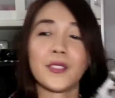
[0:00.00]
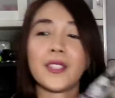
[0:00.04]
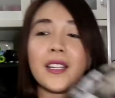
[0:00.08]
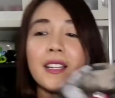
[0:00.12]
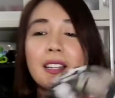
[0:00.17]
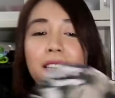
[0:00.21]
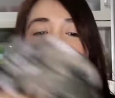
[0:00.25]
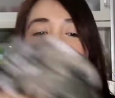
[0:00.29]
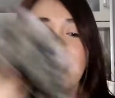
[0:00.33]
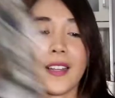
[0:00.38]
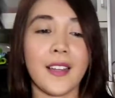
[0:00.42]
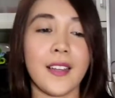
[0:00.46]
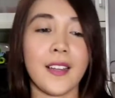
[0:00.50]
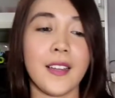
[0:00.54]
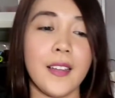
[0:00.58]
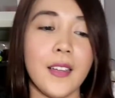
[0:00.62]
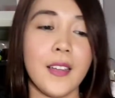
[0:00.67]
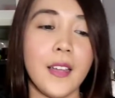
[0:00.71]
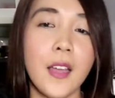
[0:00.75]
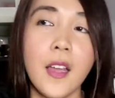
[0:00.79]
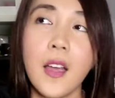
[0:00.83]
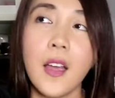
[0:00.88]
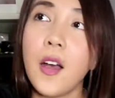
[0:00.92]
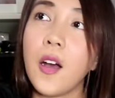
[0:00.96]
talaga.
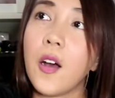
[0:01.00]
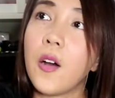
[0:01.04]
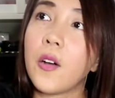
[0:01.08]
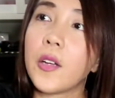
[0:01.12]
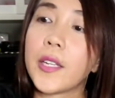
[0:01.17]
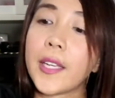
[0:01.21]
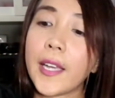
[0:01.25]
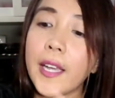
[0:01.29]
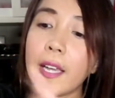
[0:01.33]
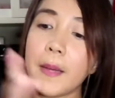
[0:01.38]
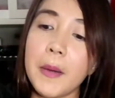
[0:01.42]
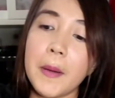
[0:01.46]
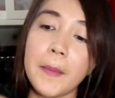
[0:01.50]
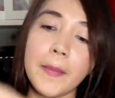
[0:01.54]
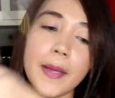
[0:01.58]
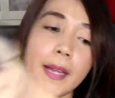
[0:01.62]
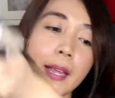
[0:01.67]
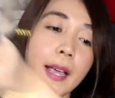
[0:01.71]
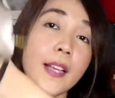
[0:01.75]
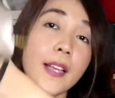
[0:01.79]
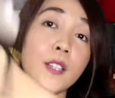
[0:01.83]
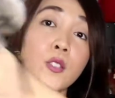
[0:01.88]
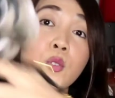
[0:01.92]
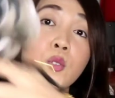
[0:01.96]
Okay,
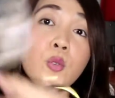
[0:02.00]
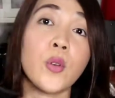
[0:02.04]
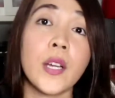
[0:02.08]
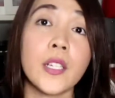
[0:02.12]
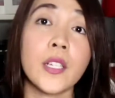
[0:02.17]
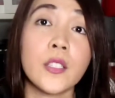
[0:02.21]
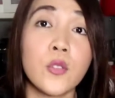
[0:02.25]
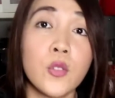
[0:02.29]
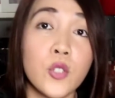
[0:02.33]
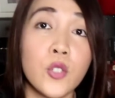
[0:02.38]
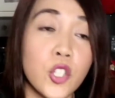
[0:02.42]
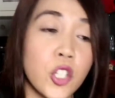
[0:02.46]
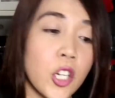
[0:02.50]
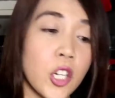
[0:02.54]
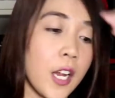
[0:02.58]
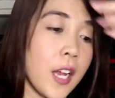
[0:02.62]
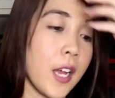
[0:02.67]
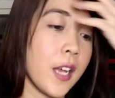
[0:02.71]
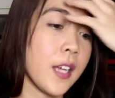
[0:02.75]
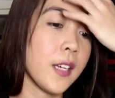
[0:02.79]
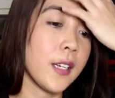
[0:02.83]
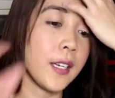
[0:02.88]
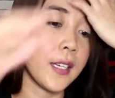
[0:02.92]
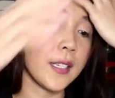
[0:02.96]
mamaya sukat ko
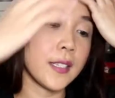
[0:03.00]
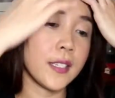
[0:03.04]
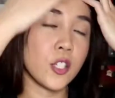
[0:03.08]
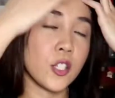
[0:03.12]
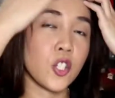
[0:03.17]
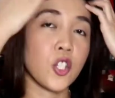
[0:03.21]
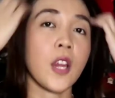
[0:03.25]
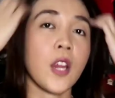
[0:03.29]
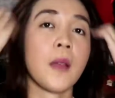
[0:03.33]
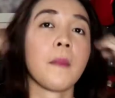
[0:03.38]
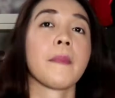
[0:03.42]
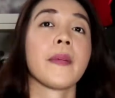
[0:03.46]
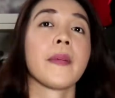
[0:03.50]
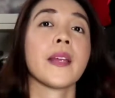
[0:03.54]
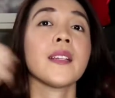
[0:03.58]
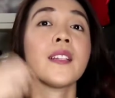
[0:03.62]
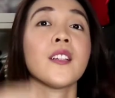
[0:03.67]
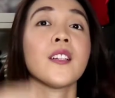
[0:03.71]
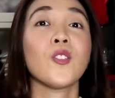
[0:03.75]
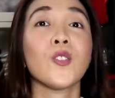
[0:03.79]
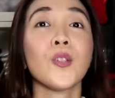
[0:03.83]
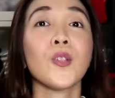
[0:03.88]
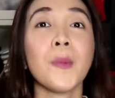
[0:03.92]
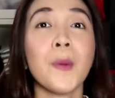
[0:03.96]
siya. Kasi syempre, hindi
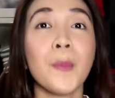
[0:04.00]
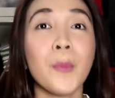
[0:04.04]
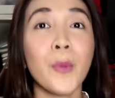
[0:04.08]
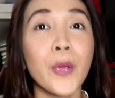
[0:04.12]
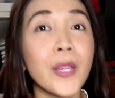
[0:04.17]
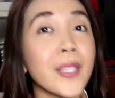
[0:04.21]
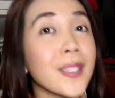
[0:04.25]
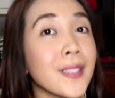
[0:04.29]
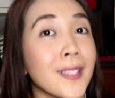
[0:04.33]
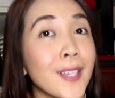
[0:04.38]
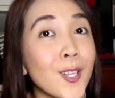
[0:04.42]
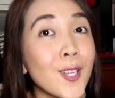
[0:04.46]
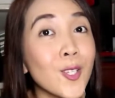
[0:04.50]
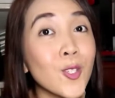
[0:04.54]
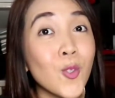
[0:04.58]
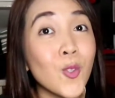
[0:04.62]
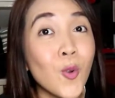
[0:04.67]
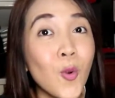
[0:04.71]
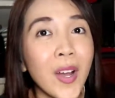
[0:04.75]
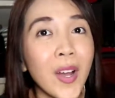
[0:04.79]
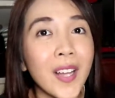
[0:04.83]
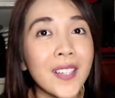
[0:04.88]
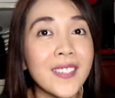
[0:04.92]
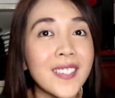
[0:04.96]
ko naman pwedeng
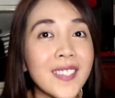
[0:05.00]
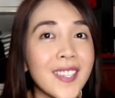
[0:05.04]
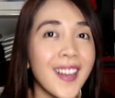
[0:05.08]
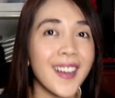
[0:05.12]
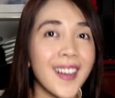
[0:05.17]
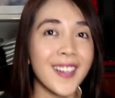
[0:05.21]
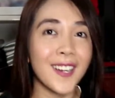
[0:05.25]
isukat sa